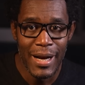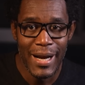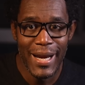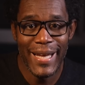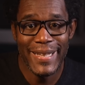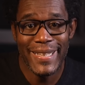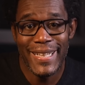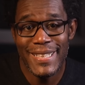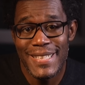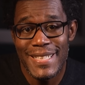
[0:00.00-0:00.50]

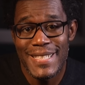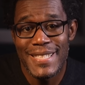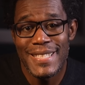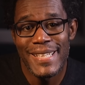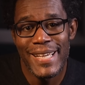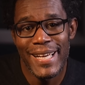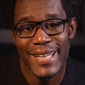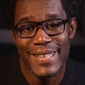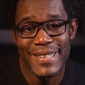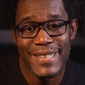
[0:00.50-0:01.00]
La
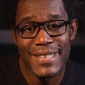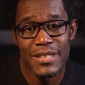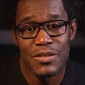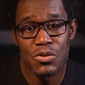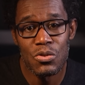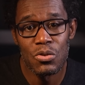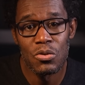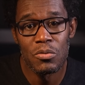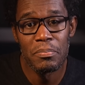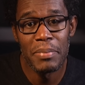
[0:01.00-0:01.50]
tragédie a atteint
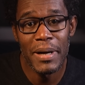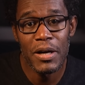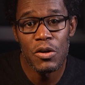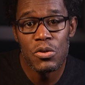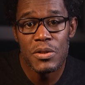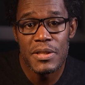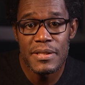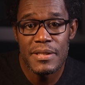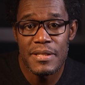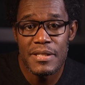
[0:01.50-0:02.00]
son
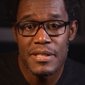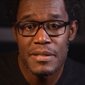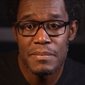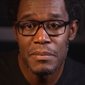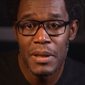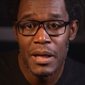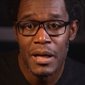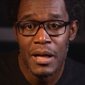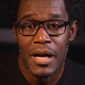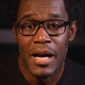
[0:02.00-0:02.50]

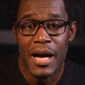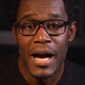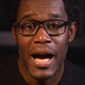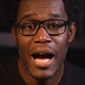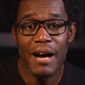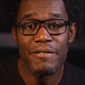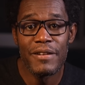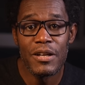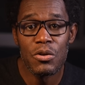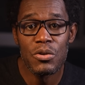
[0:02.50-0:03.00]
paroxysme
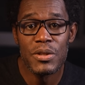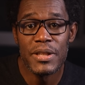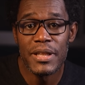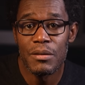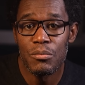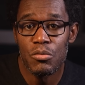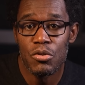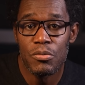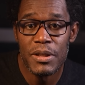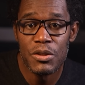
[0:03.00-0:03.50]
avec le
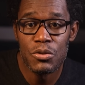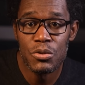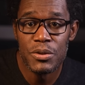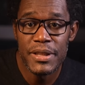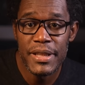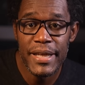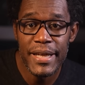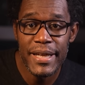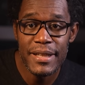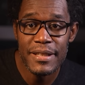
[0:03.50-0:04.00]
tremblement de
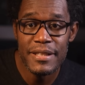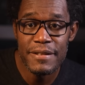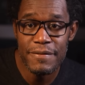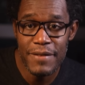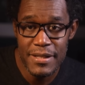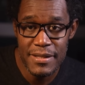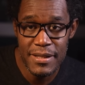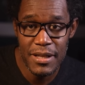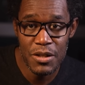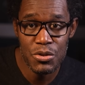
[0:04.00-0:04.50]
terre
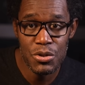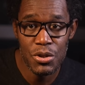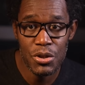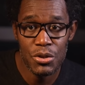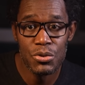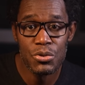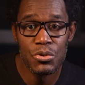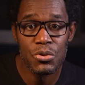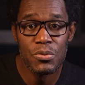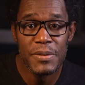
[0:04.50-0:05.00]
dévastateur
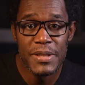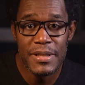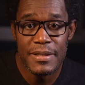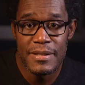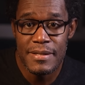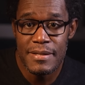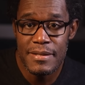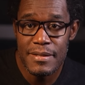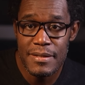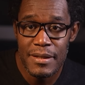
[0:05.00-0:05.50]
de
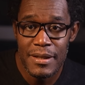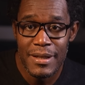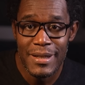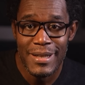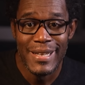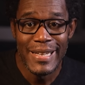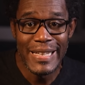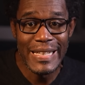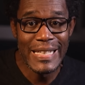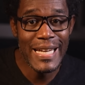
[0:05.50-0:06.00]
2010
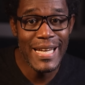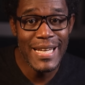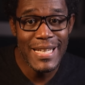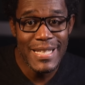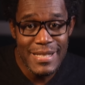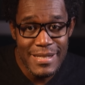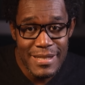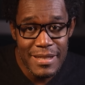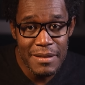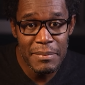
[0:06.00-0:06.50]
qui a
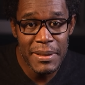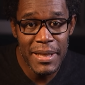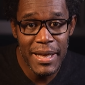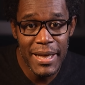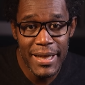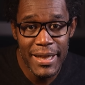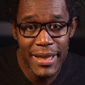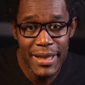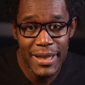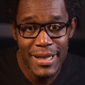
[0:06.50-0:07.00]
laissé
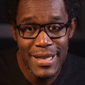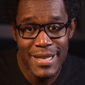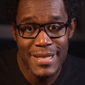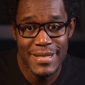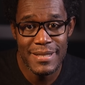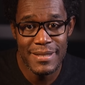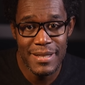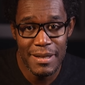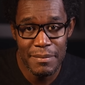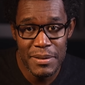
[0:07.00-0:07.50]
Bel et
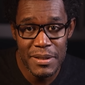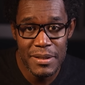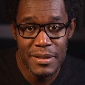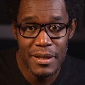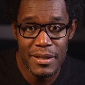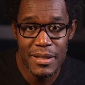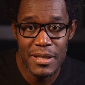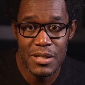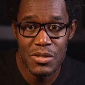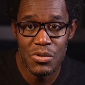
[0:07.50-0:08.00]
ses
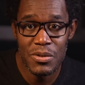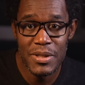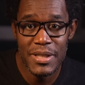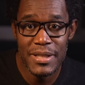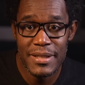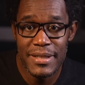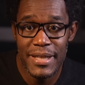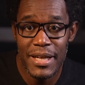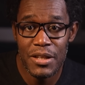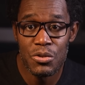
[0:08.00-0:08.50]
habitants dans un état